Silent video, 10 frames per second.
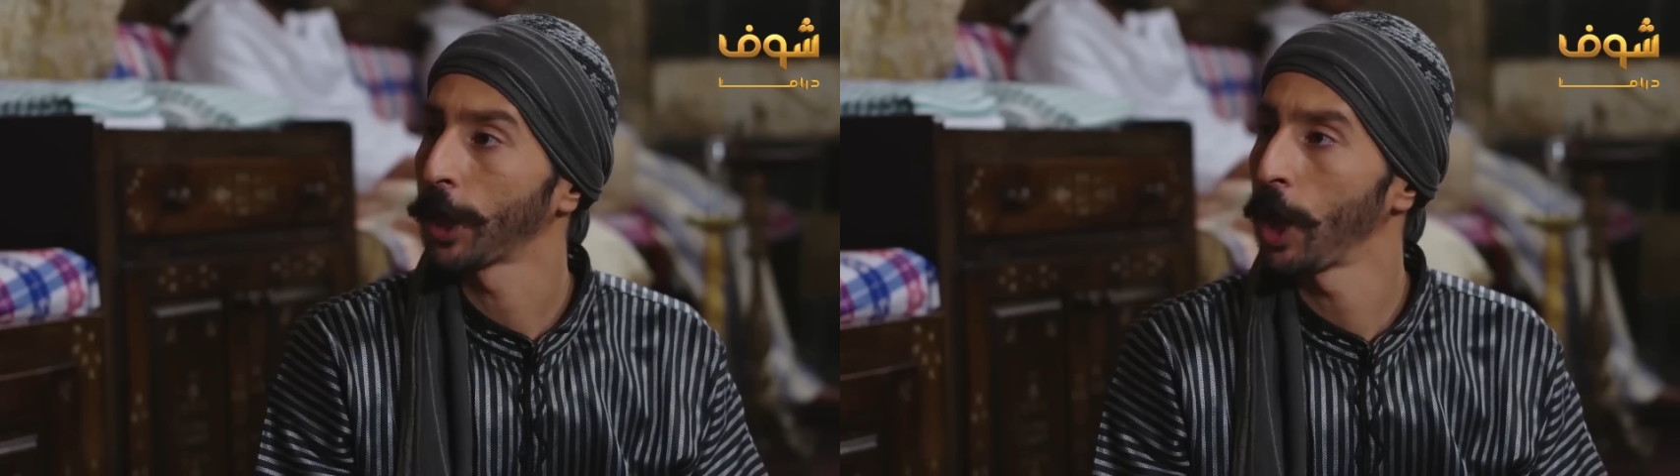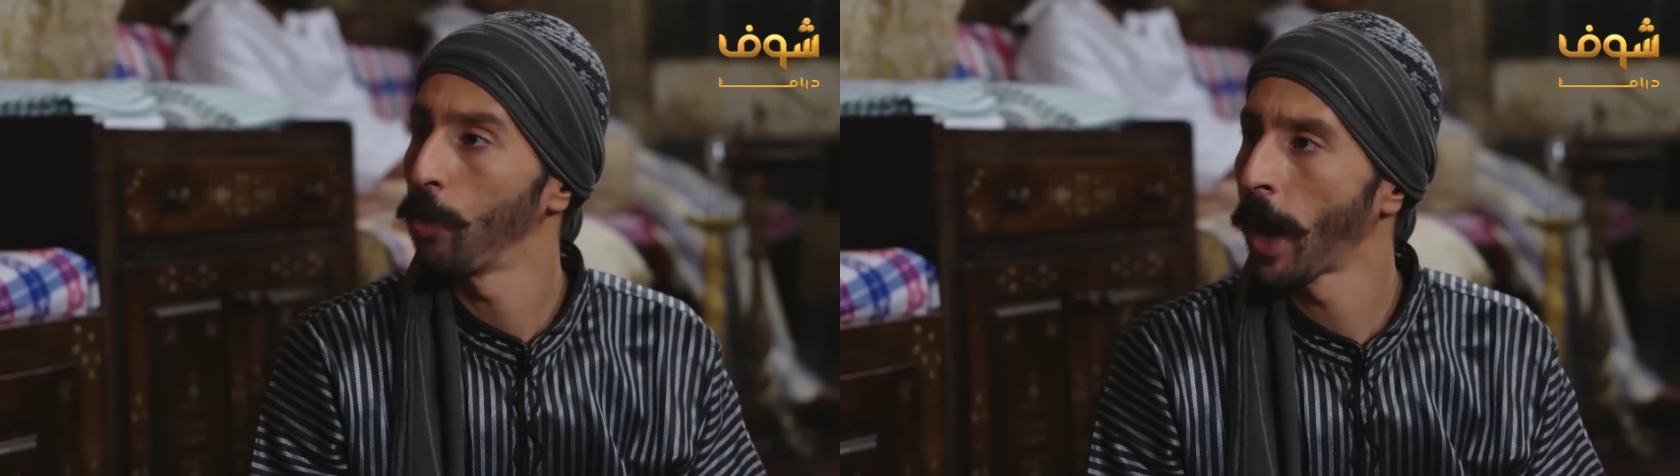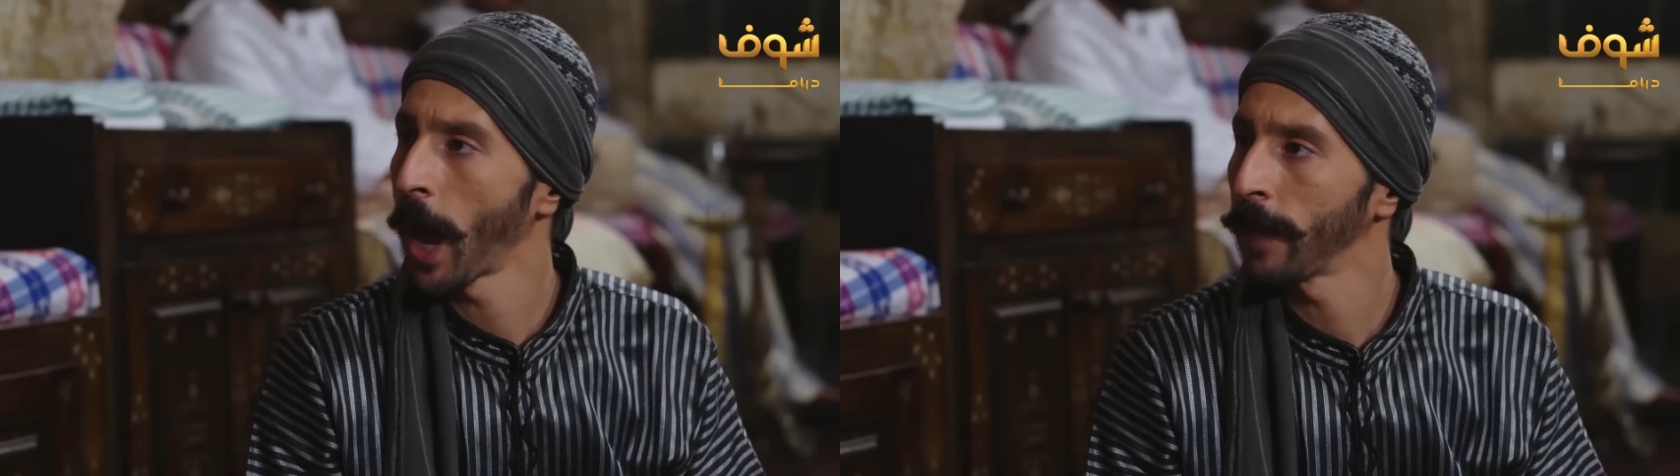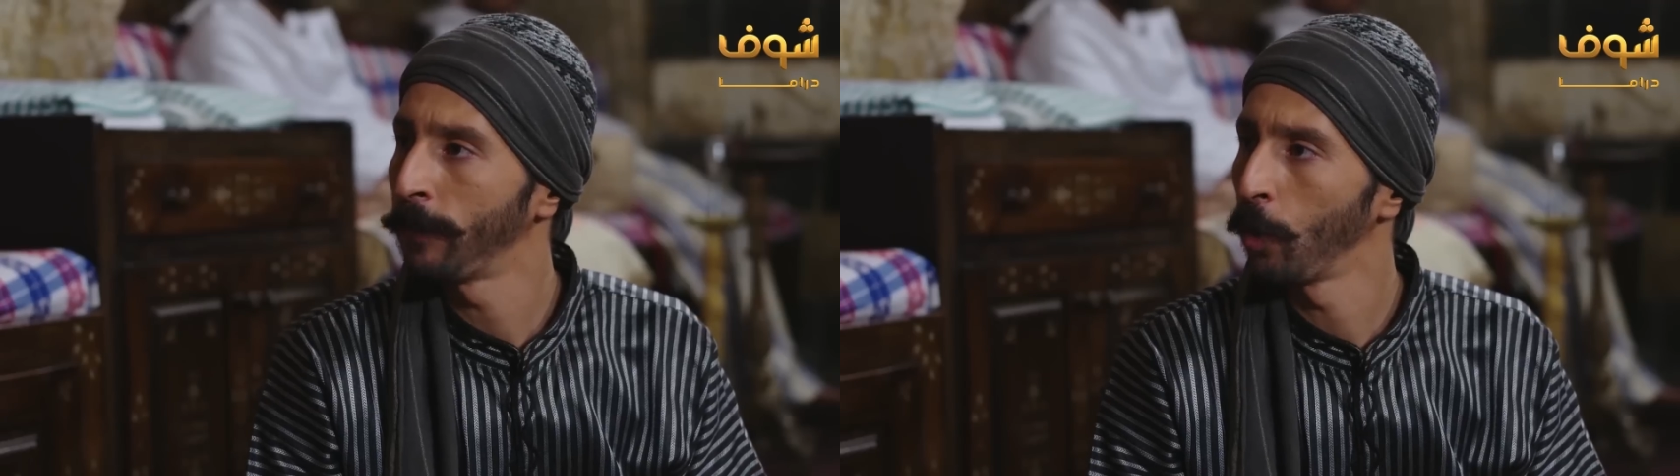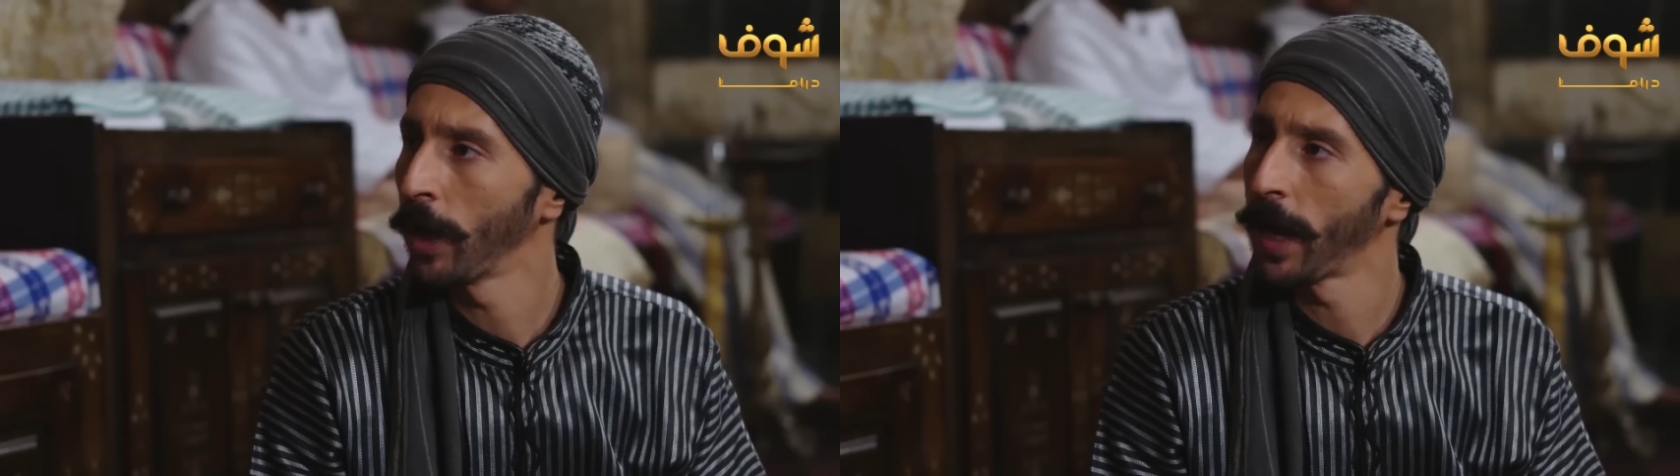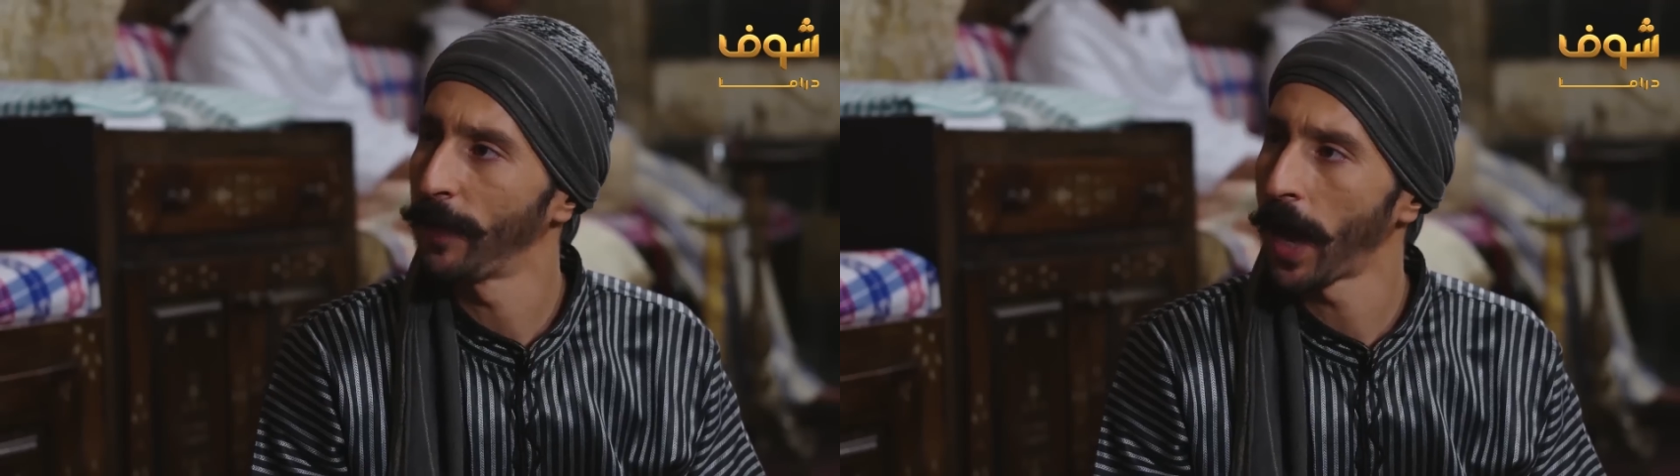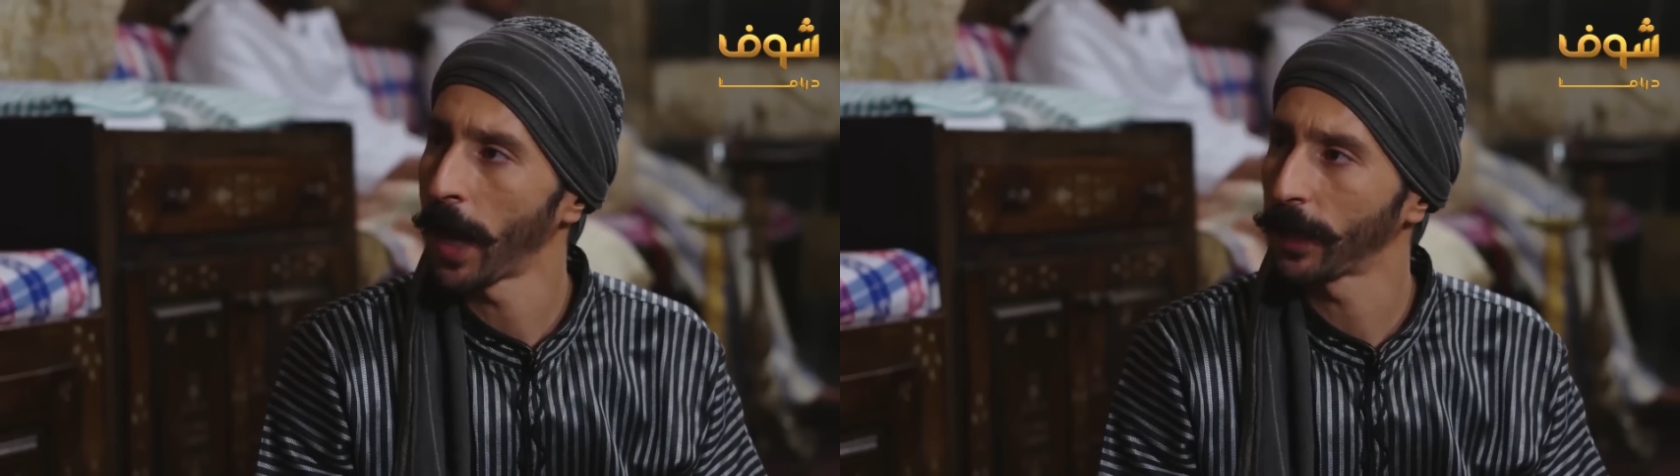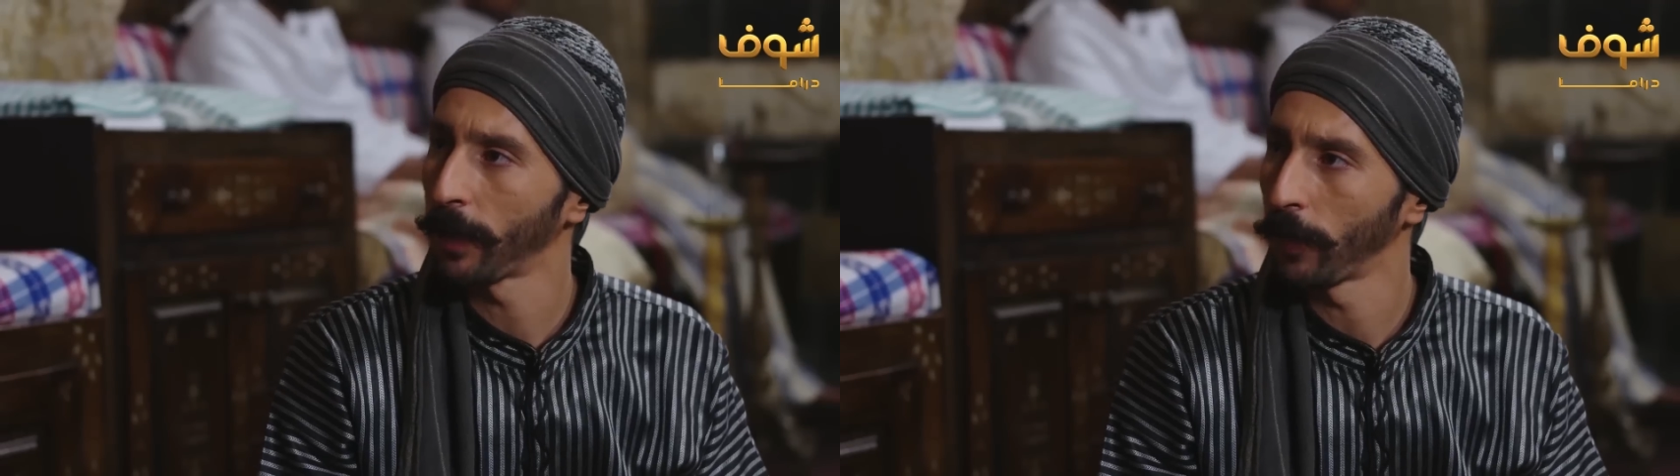كل واحد بيقول انا من
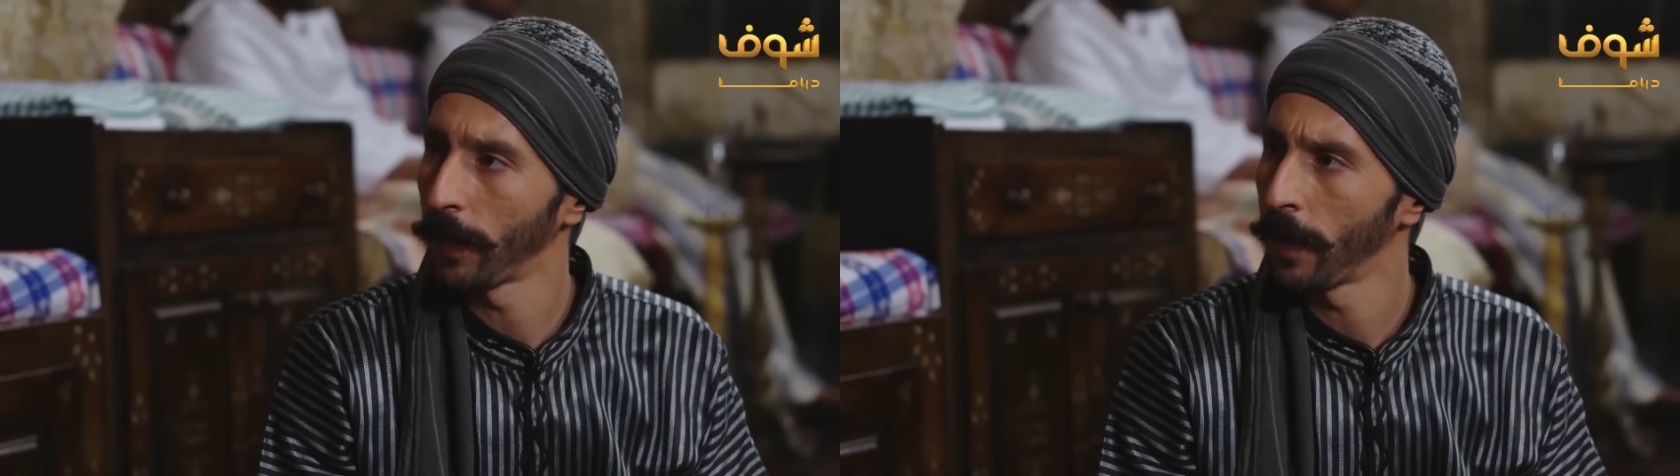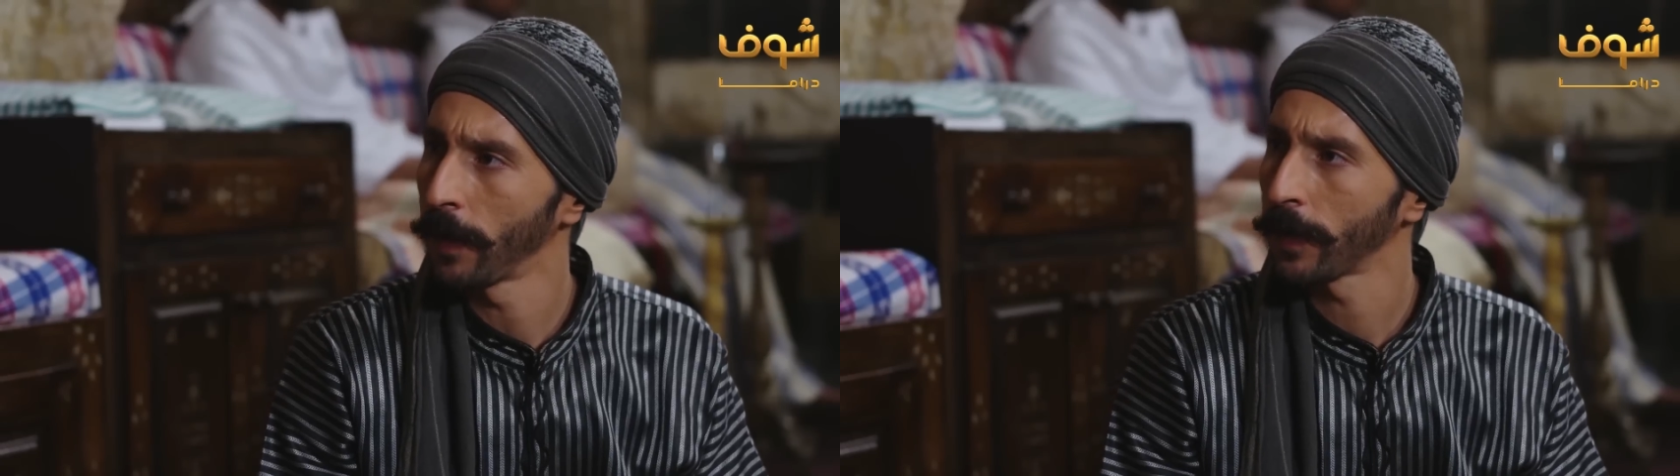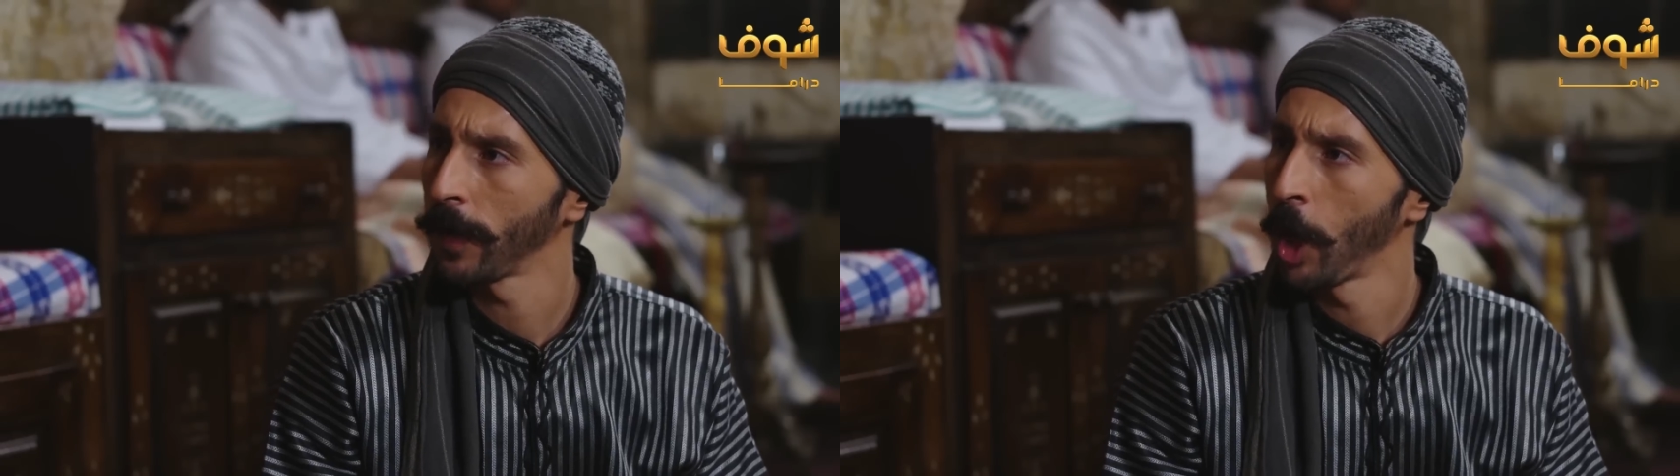حاره ابو النار